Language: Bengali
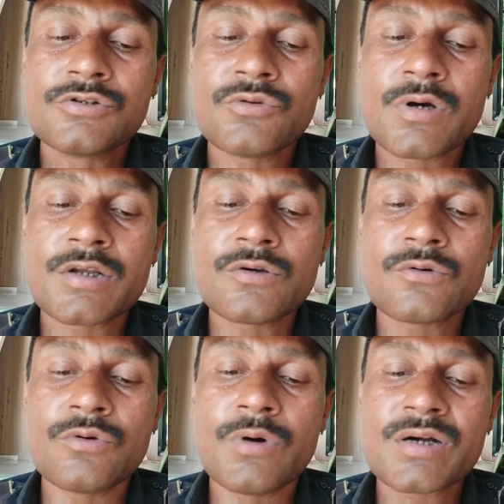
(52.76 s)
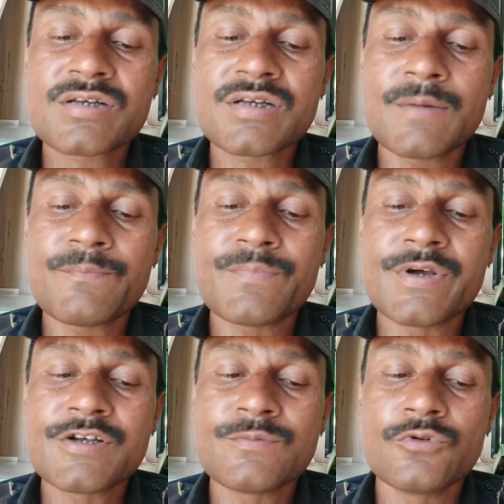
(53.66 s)
যোগাযোগ হোয়াটসঅ্যাপ
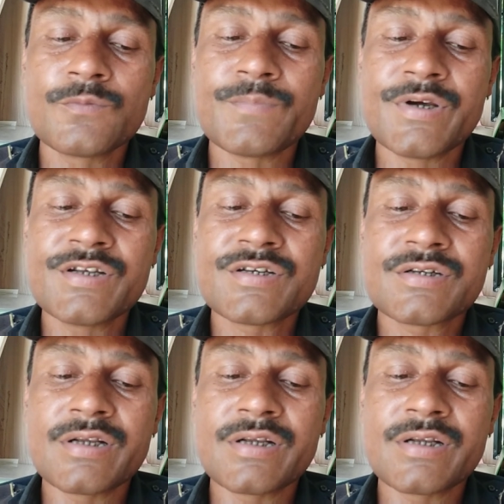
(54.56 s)
ফেসবুক পেজ